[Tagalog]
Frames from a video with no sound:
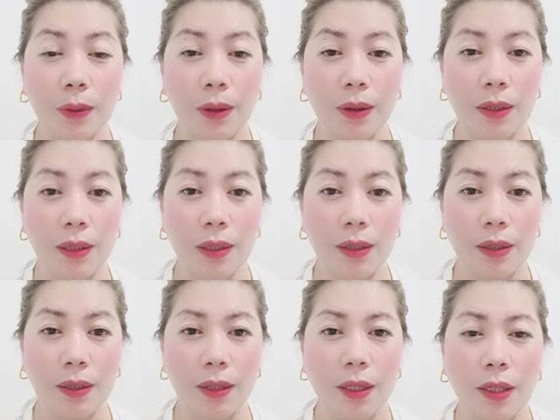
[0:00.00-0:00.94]
ng mga
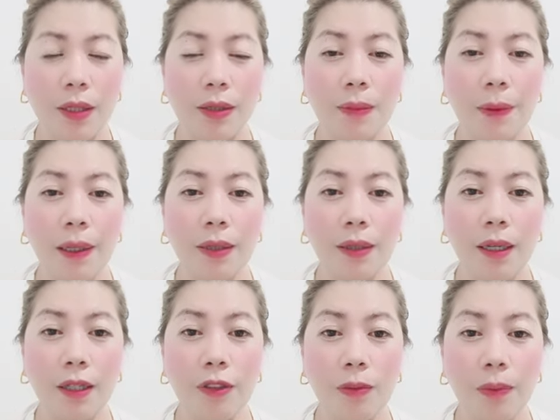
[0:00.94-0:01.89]
libro sa isang
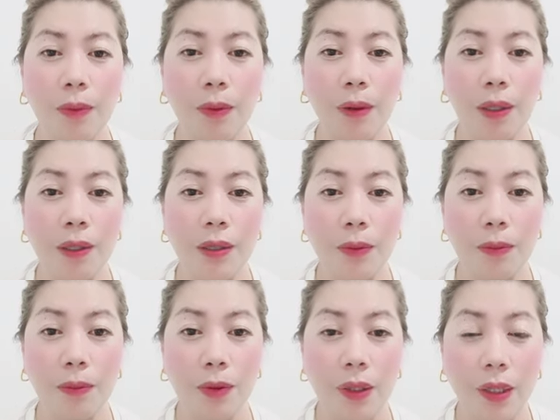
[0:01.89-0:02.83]
tao,
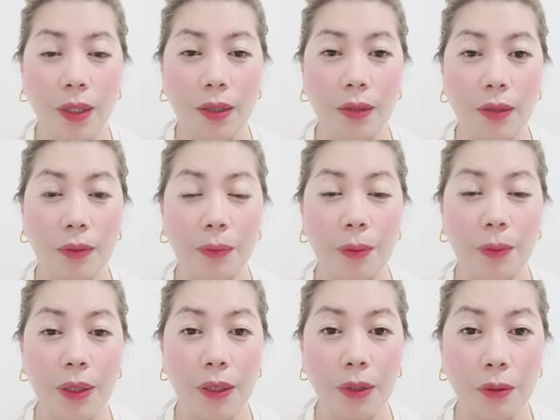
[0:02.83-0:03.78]
lalo na kung
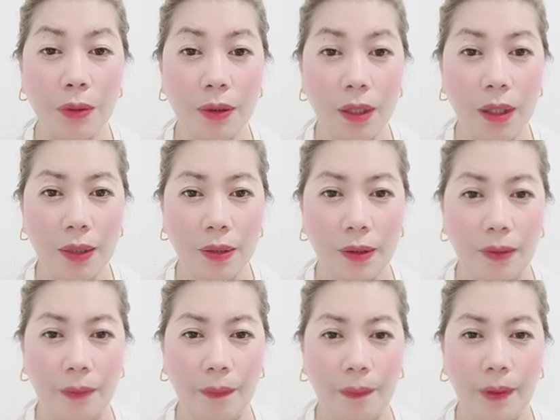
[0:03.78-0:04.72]
ang librong
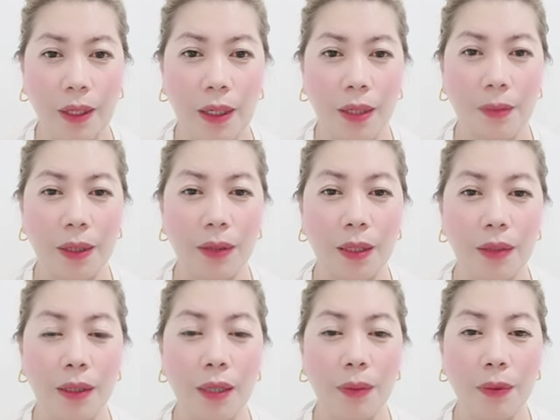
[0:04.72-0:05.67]
ito ay
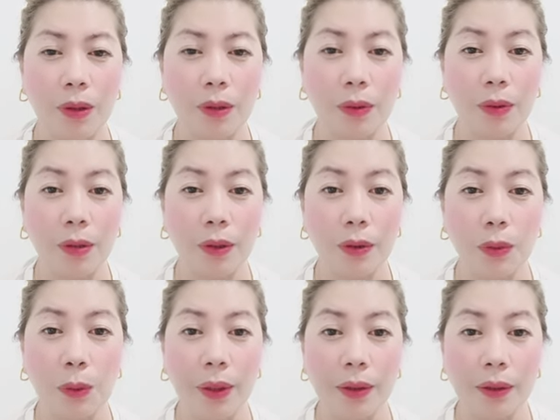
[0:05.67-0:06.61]
ginagamit
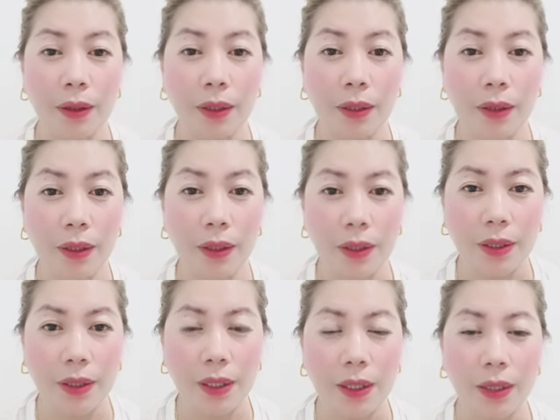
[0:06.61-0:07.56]
mo
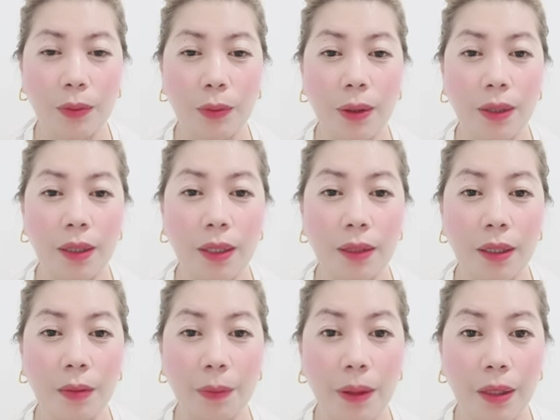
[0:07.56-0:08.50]
upang
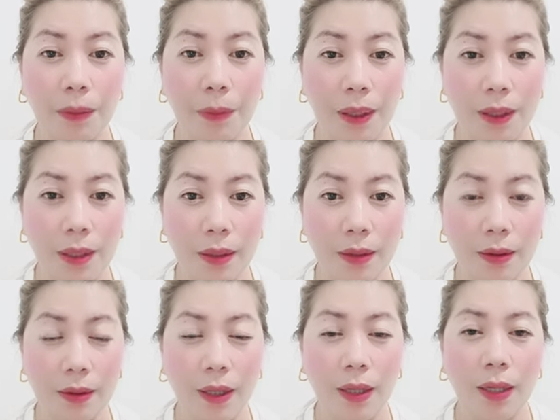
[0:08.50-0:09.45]
mapahusay lalo
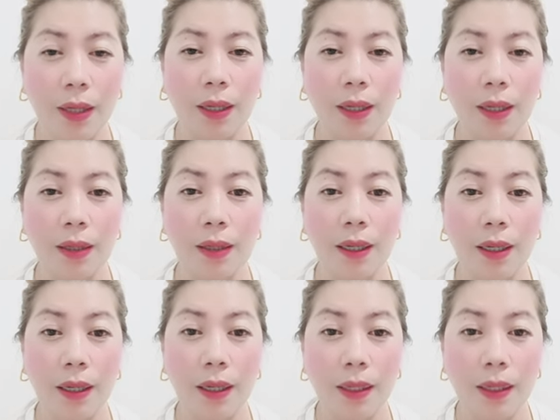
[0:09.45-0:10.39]
ang
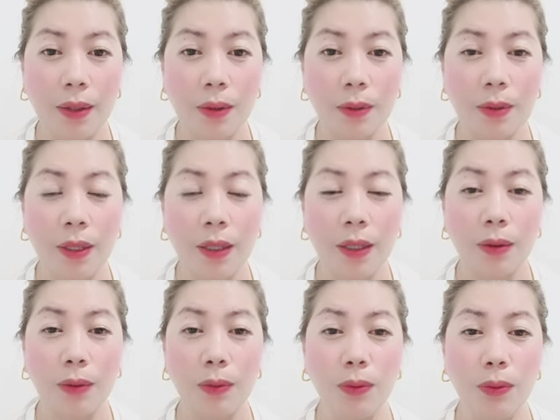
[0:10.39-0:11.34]
iyong
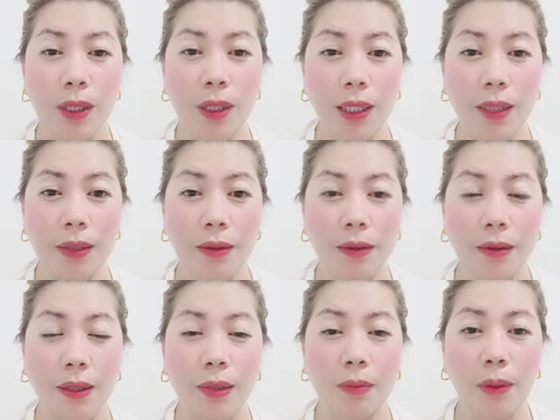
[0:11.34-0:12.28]
kaalaman at
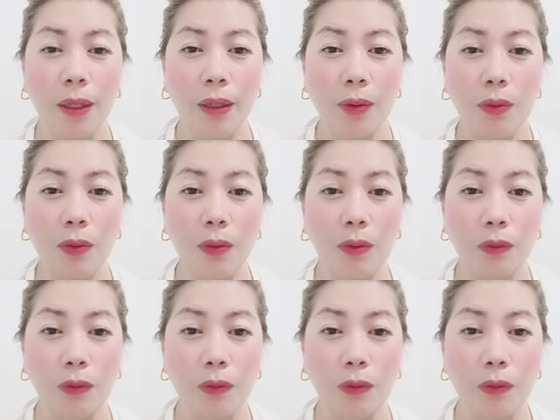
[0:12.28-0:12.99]
karunungan.